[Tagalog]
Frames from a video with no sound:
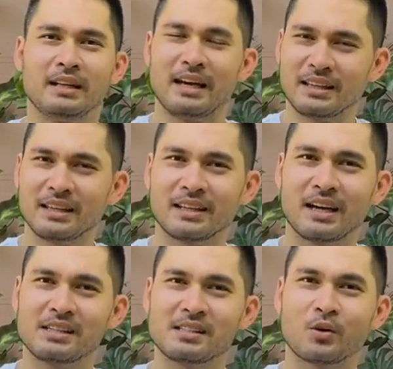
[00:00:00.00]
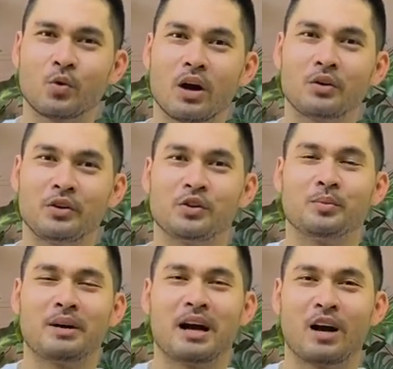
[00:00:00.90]
And I think guys, nakuha ko na yung
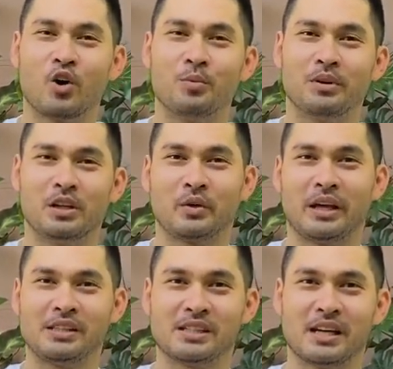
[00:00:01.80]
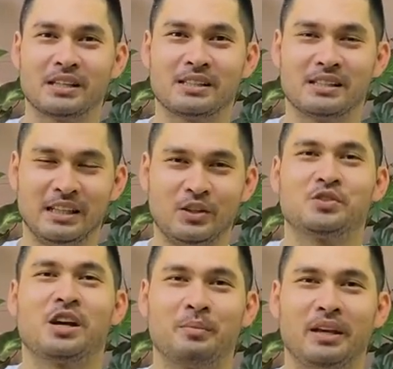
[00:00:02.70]
mga common allocations dito
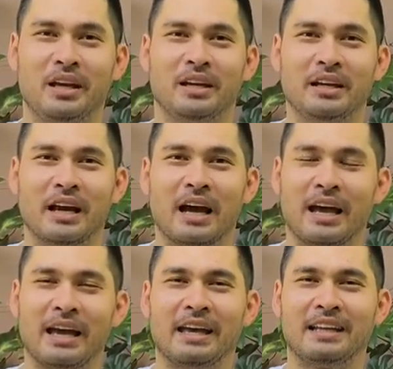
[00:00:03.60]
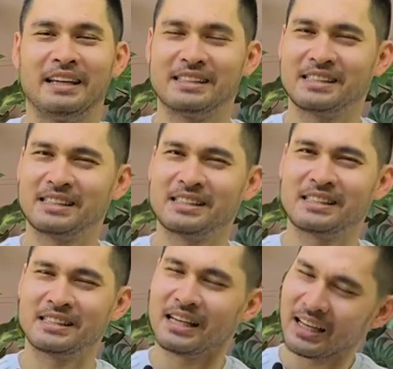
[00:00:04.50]
sa aming area and it's